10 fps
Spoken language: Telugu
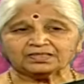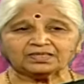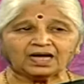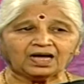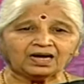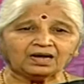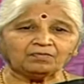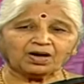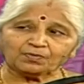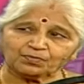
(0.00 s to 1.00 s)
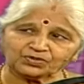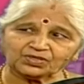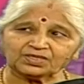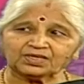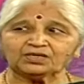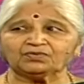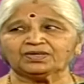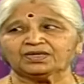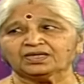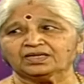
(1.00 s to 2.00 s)
చాలా మార్పు
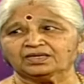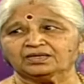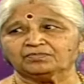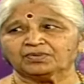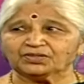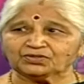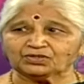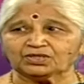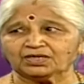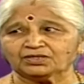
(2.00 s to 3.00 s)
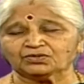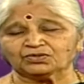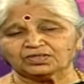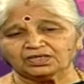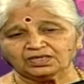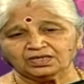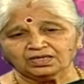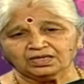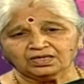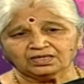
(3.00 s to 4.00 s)
చెందినటువంటి పరిస్థితుల్ని చూసి
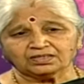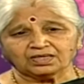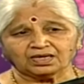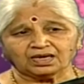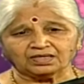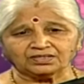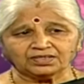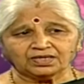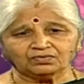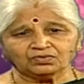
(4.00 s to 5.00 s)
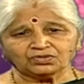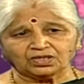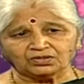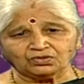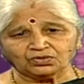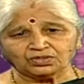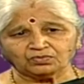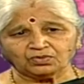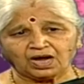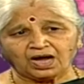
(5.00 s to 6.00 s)
చాలా ఆశ్చర్యము
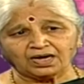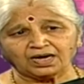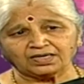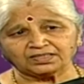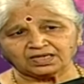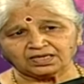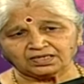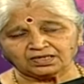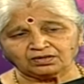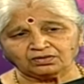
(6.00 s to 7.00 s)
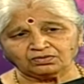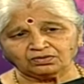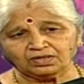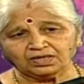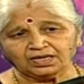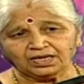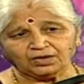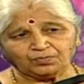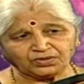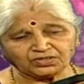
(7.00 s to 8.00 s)
సంతోషము ఆనాటి సంఘటనలు
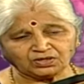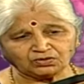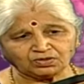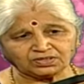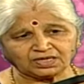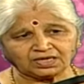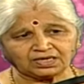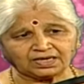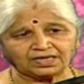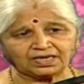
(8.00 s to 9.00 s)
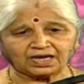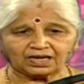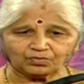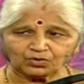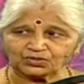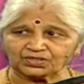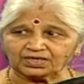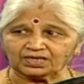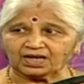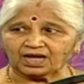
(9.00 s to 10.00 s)
ఇప్పుడు జరుగుతున్న సంఘటనలు అన్నీ కలబోసి
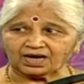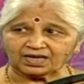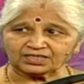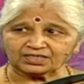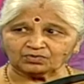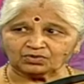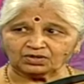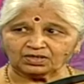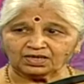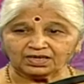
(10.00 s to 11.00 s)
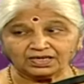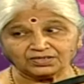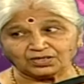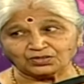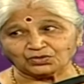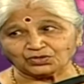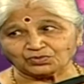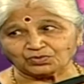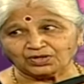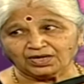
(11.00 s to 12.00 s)
ఆ కష్టము ఈ
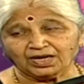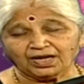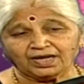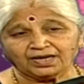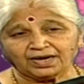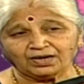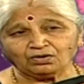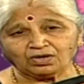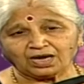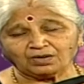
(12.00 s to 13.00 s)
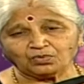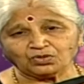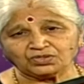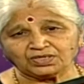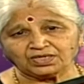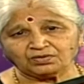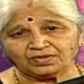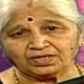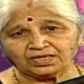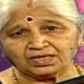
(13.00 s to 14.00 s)
సంతోషము రెండు
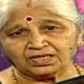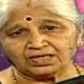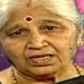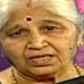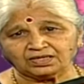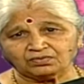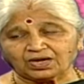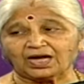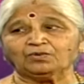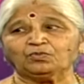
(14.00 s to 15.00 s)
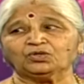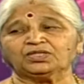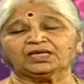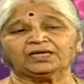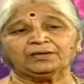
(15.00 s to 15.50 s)
కలబోసినటువంటి ఒక అనుభూతి